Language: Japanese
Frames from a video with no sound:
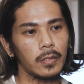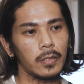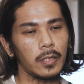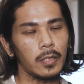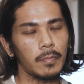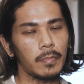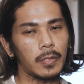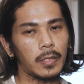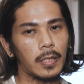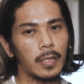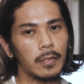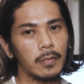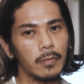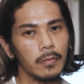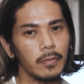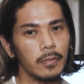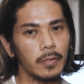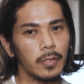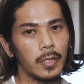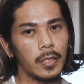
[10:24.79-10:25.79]
やっぱ
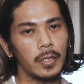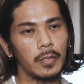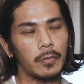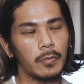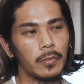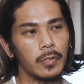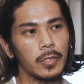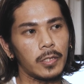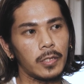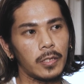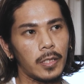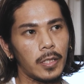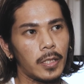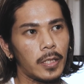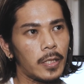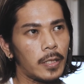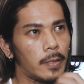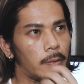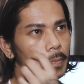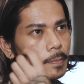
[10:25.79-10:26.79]
タトゥーで彫り師
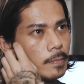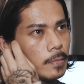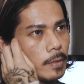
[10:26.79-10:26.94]
で